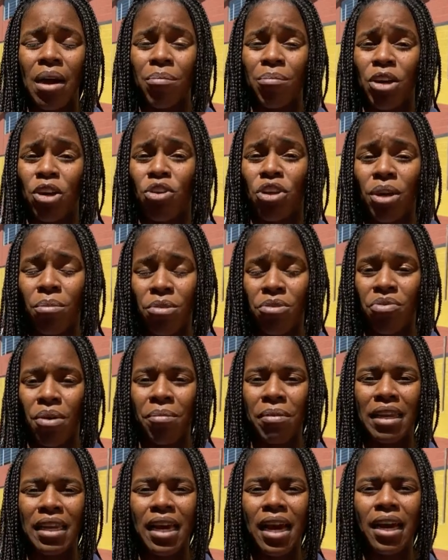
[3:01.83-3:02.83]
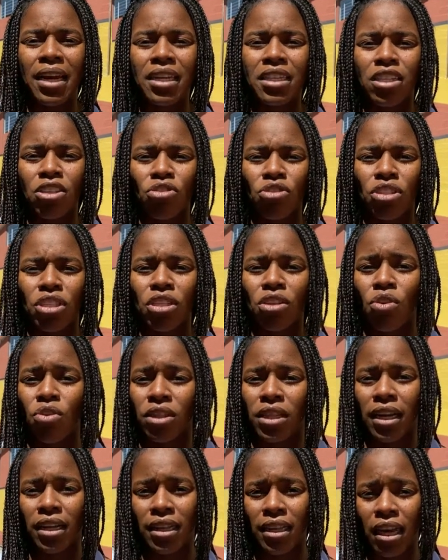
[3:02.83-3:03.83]
amigos de mis familiares, entonces
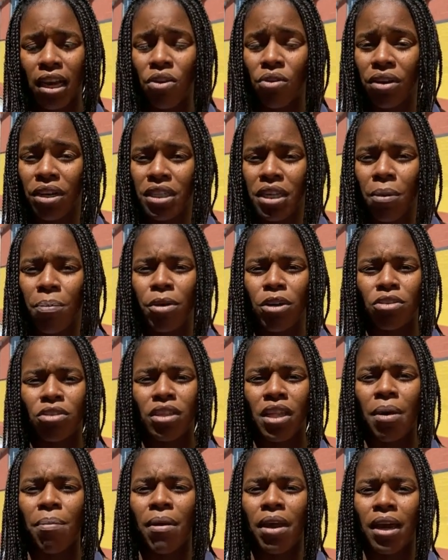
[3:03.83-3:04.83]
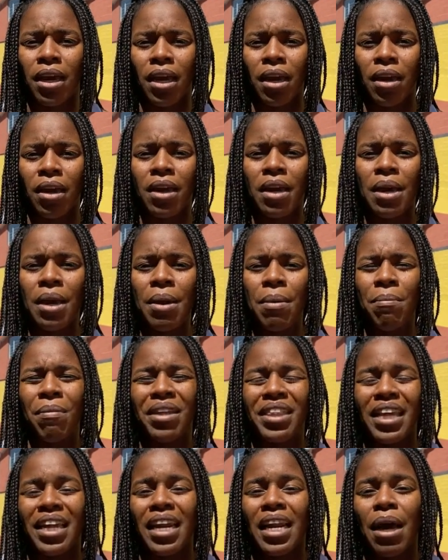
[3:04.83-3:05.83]
contacté con estas personas para que
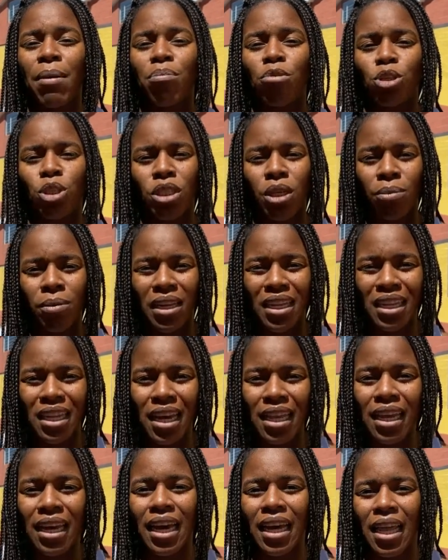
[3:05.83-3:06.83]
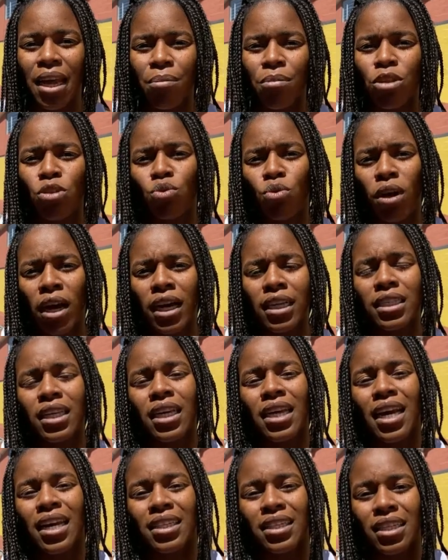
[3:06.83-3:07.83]
me dieran la posibilidad de quedarme en su
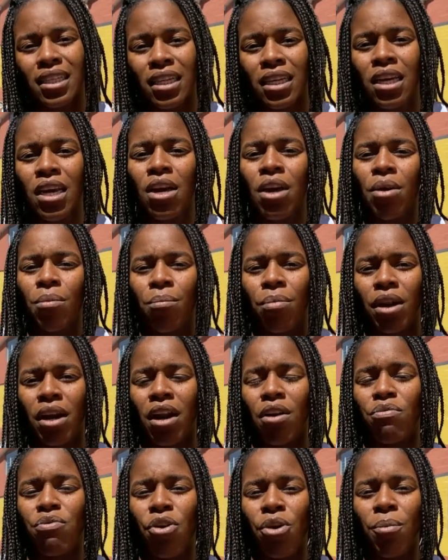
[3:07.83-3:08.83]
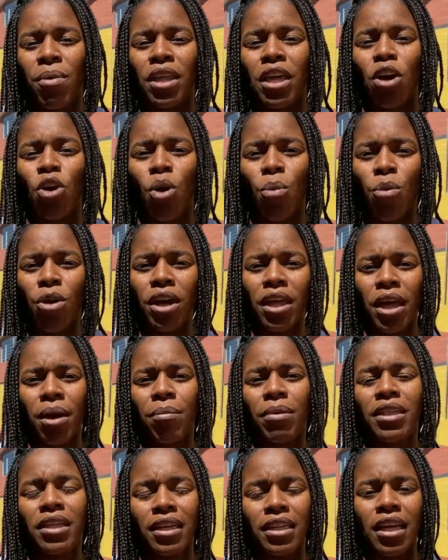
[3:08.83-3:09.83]
casa y así ver la forma de cómo
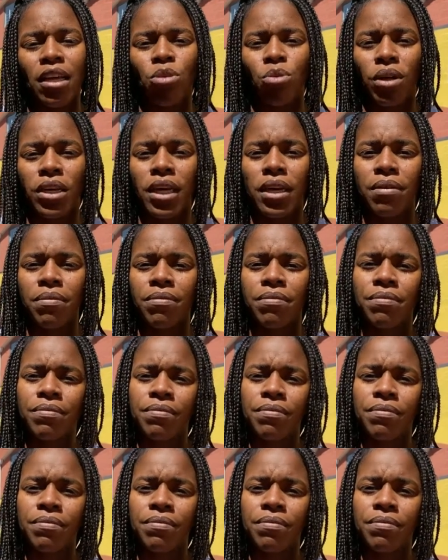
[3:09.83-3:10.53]
quedarme entrenando allá